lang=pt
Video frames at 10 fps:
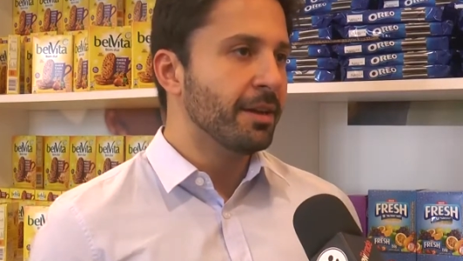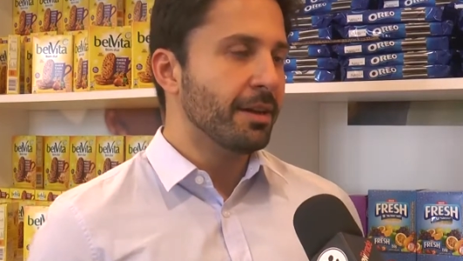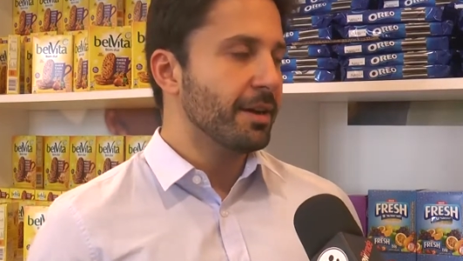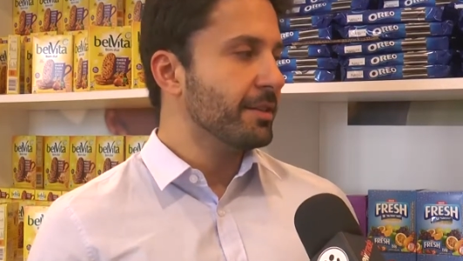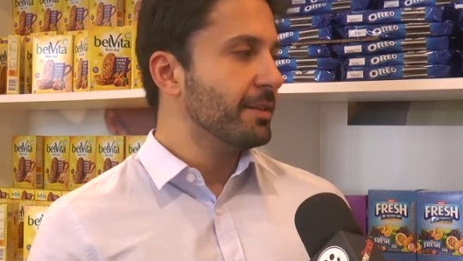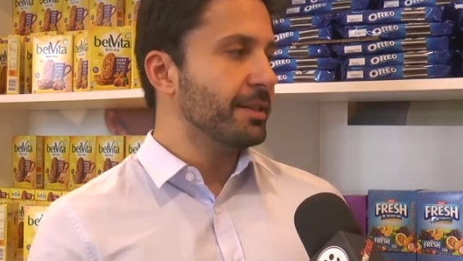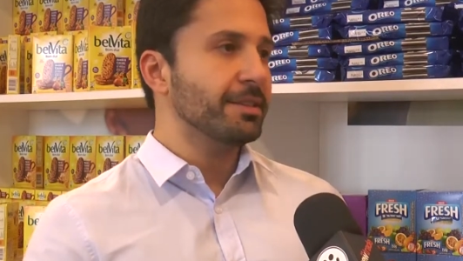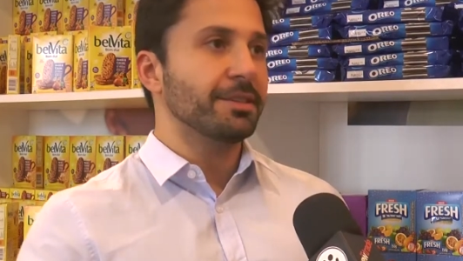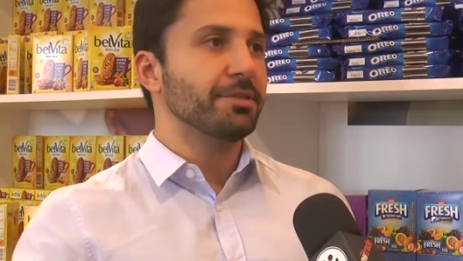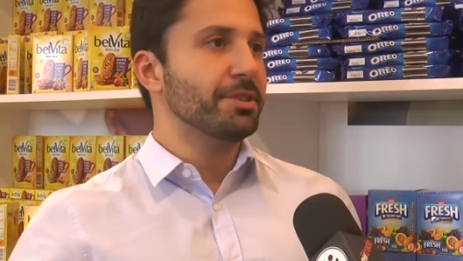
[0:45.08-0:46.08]
a cada três
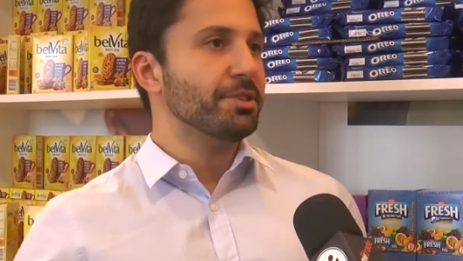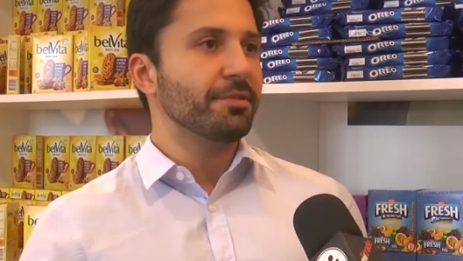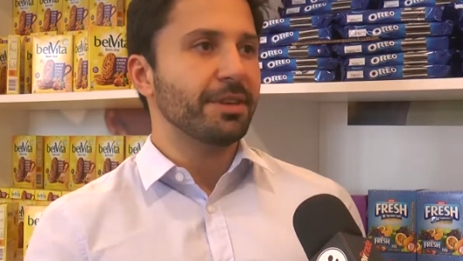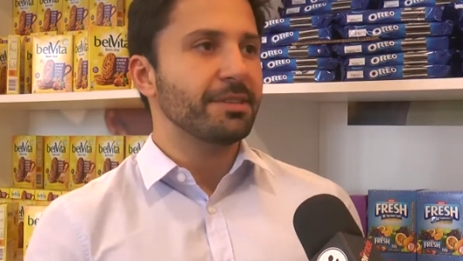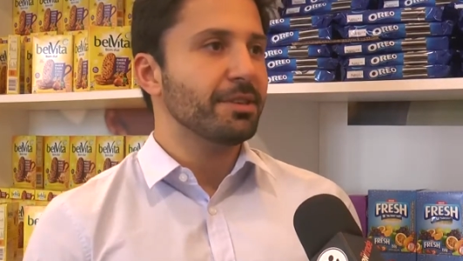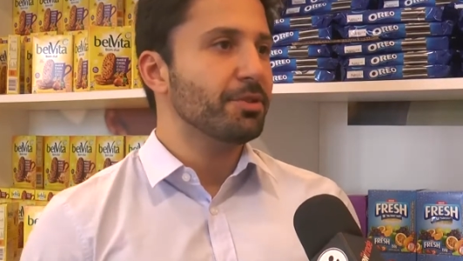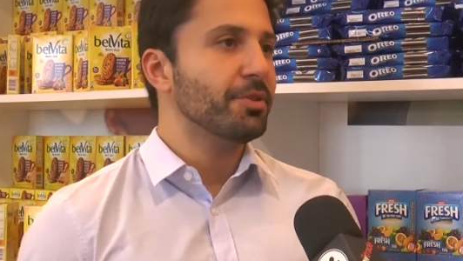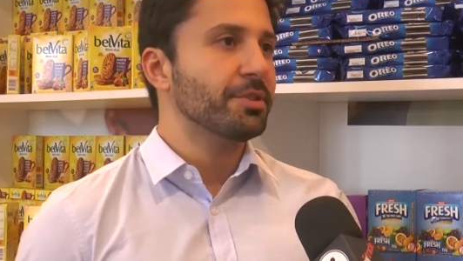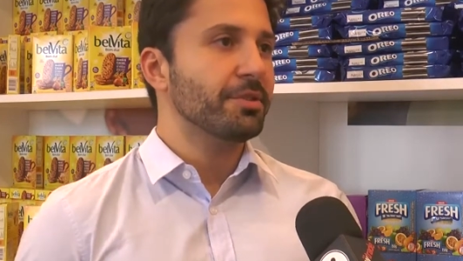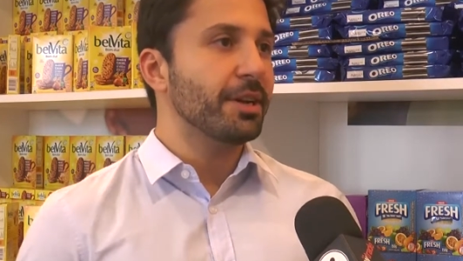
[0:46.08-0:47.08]
anos. A gente vê esse
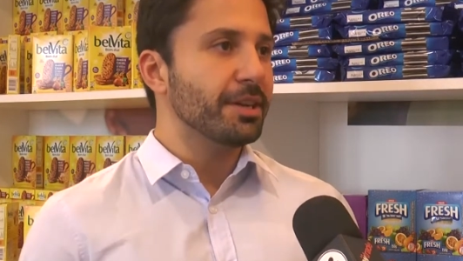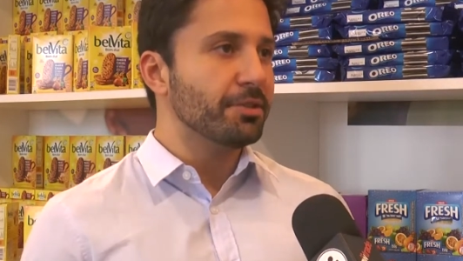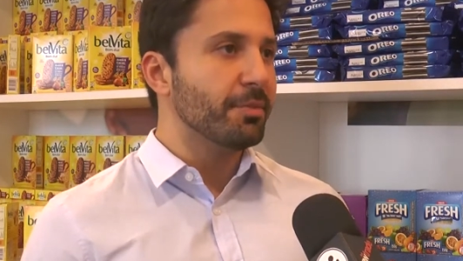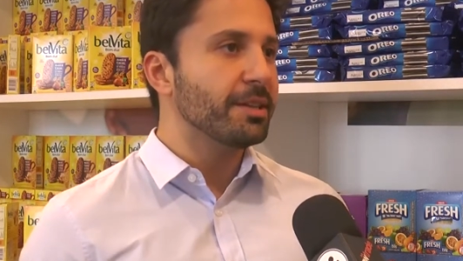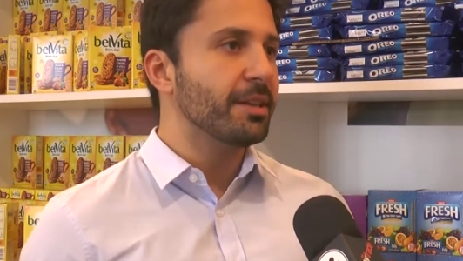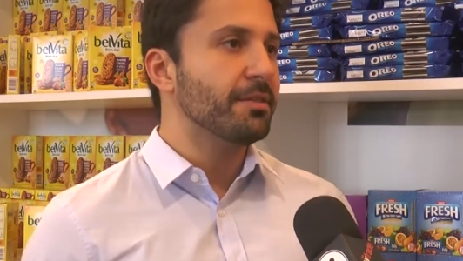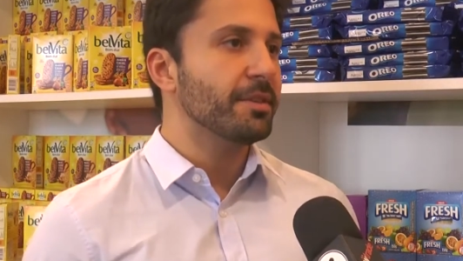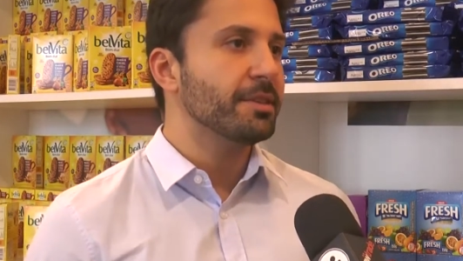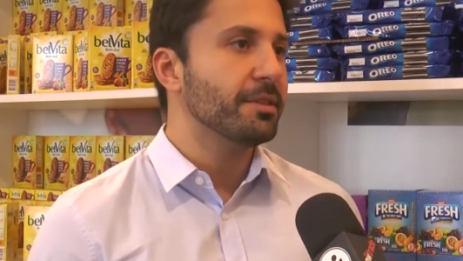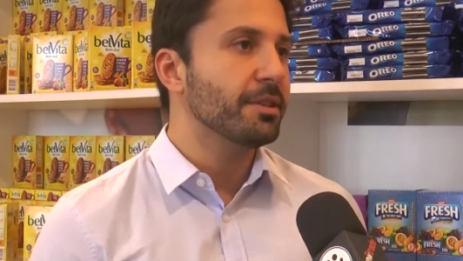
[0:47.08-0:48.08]
negócio ganhando mais
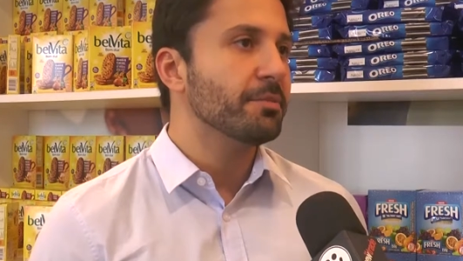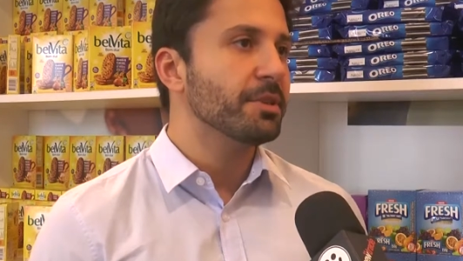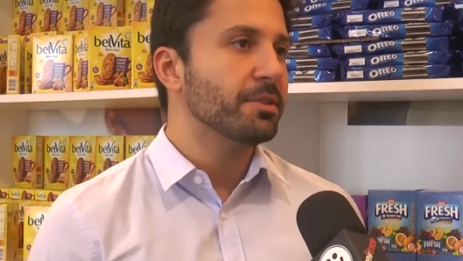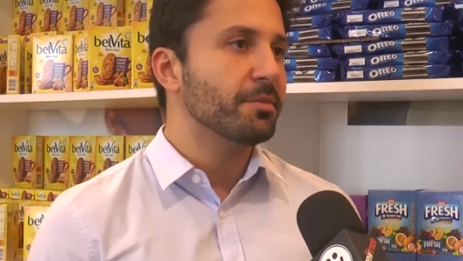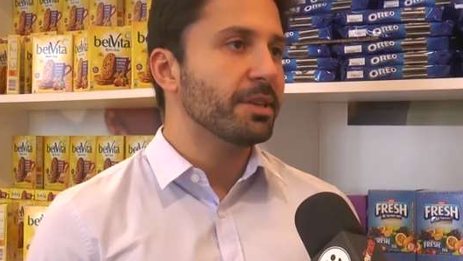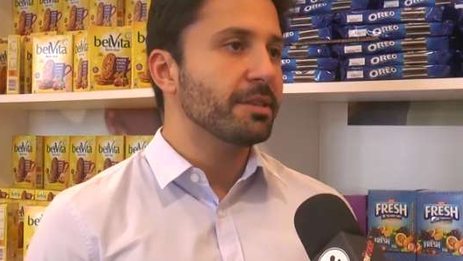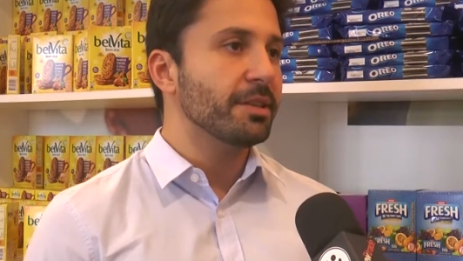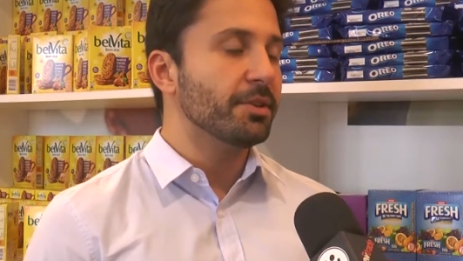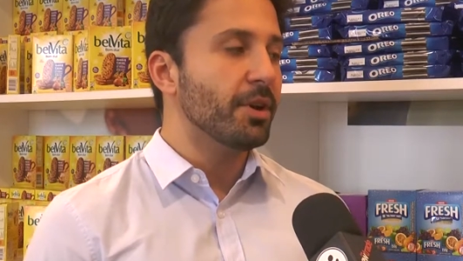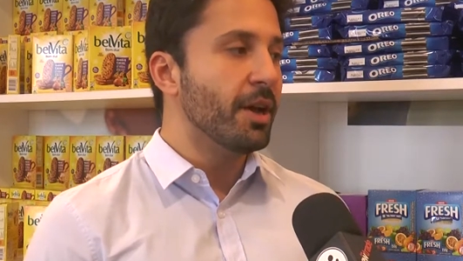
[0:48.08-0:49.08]
relevância dentro da mesa do brasileiro.